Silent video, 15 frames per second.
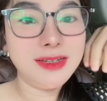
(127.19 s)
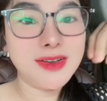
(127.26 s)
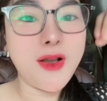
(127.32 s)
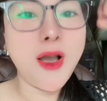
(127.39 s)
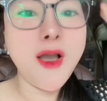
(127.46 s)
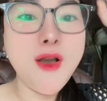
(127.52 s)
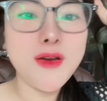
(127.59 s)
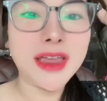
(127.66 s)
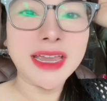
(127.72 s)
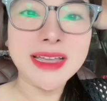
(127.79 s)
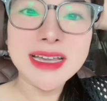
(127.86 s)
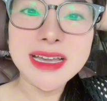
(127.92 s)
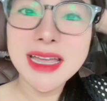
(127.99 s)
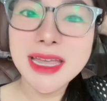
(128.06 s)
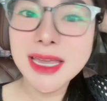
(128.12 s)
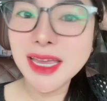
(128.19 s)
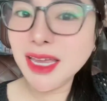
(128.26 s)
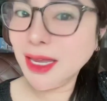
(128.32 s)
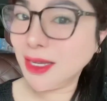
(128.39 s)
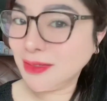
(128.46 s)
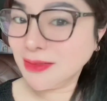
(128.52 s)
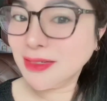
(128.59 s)
có hỏi kỹ
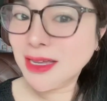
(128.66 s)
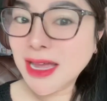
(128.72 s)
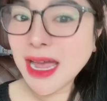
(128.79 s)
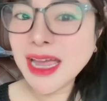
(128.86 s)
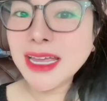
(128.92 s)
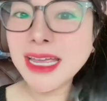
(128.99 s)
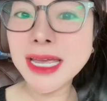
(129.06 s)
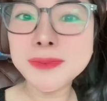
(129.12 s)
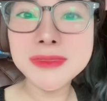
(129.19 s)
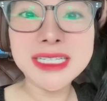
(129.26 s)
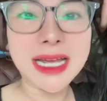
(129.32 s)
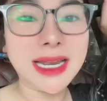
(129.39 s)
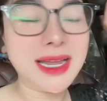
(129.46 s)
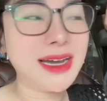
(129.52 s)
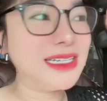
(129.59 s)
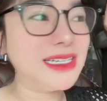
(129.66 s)
anh em trả lời